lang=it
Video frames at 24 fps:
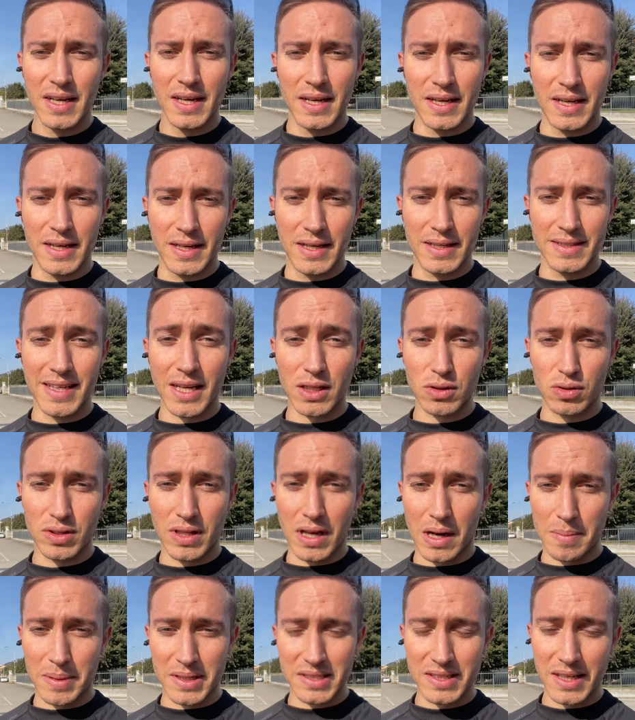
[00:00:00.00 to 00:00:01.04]
eh, dato dalla
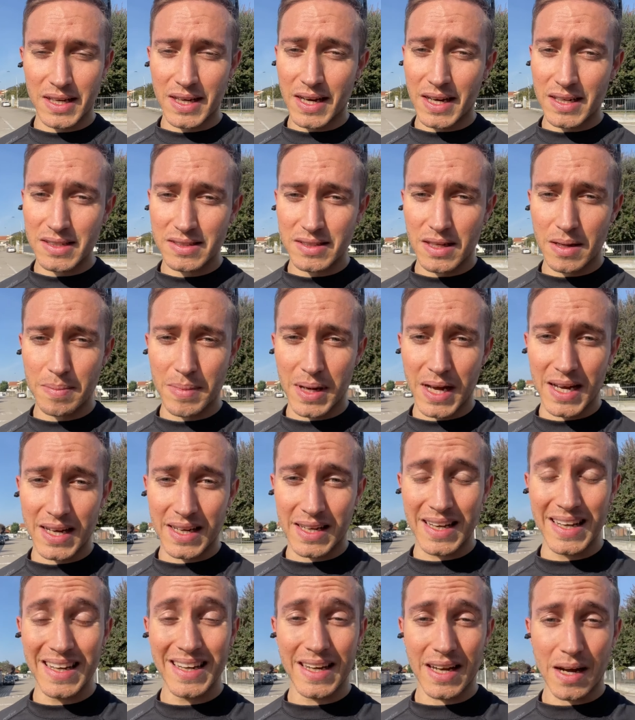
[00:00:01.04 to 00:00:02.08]
massa grassa, ma anche
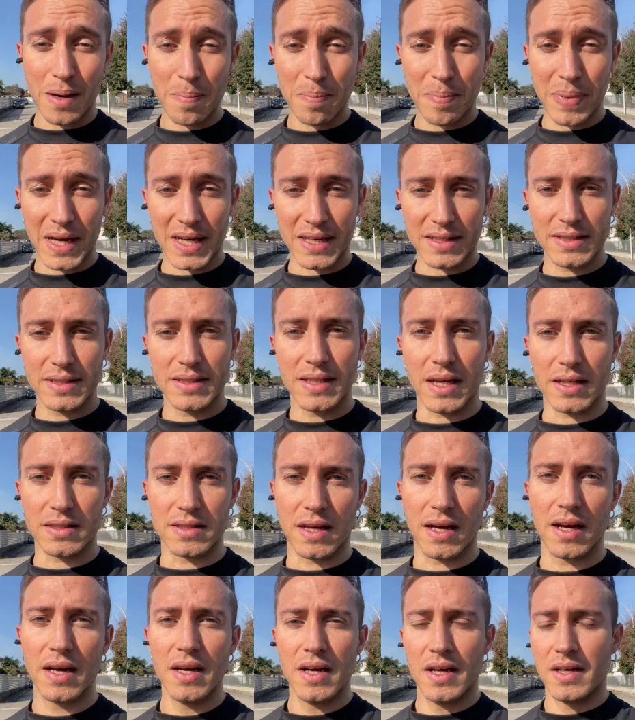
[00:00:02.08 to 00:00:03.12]
in gran parte data
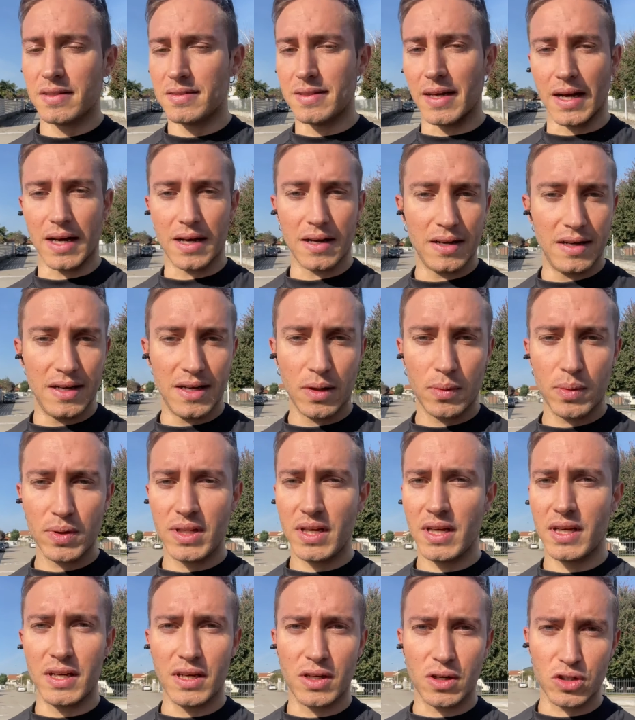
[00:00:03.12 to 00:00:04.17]
da liquidi,
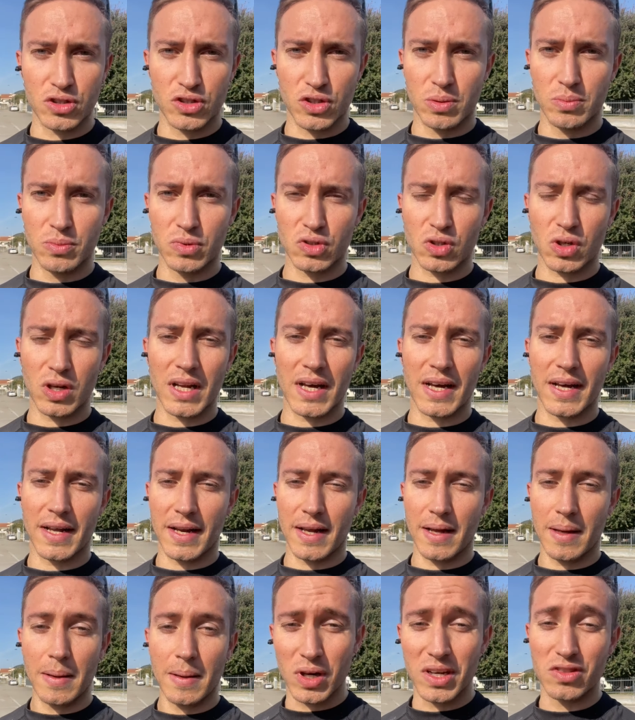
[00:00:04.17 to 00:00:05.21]
glicogeno
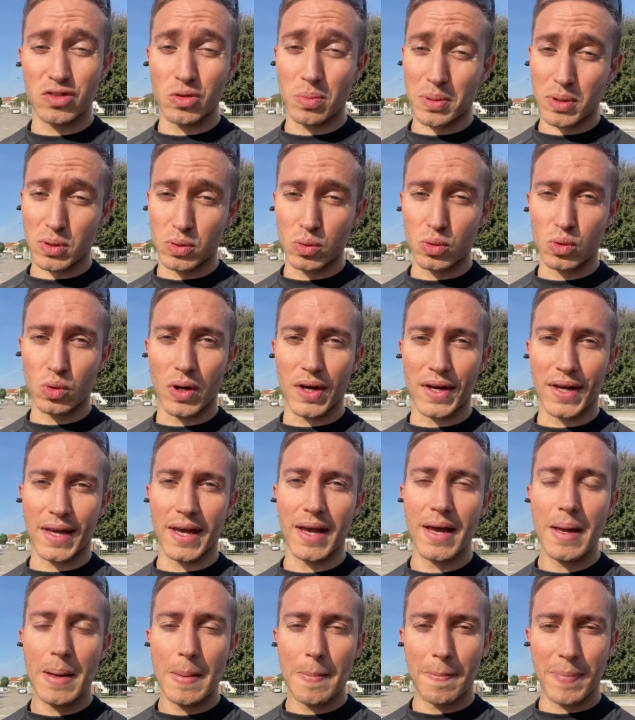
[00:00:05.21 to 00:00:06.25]
muscolare e soprattutto anche
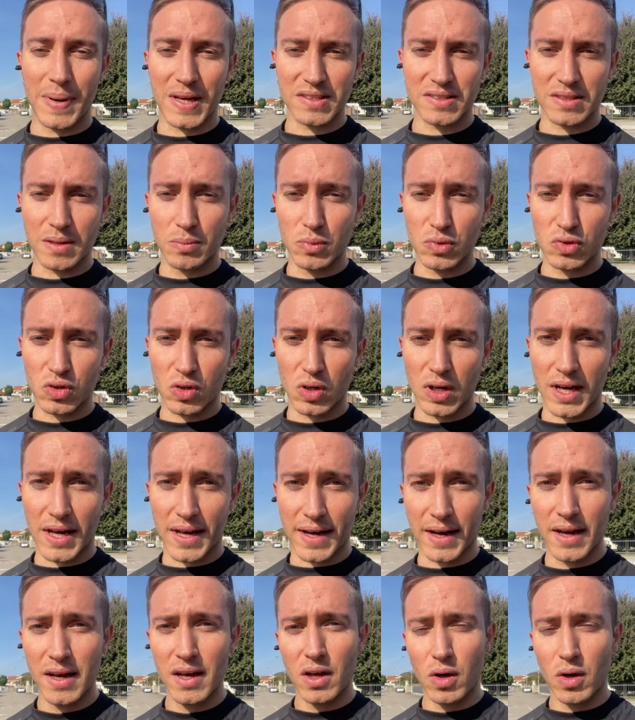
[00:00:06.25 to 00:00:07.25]
massa muscolare.